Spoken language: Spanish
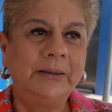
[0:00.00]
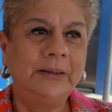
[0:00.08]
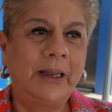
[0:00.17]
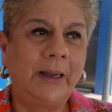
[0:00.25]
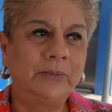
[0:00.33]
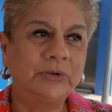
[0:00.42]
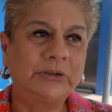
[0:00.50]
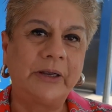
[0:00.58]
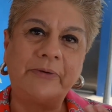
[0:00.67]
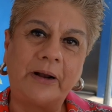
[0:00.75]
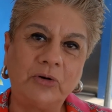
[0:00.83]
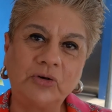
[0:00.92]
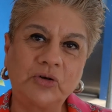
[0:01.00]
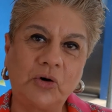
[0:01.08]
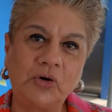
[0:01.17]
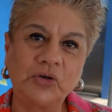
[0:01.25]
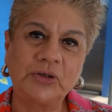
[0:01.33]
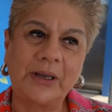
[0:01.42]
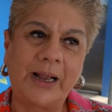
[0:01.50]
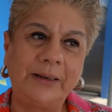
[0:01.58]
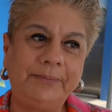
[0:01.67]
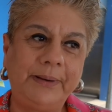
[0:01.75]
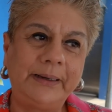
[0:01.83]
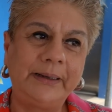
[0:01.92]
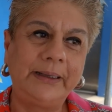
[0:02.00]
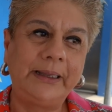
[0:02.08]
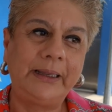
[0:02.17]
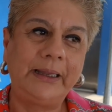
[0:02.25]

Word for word: digamos, cerrar los ojos al ver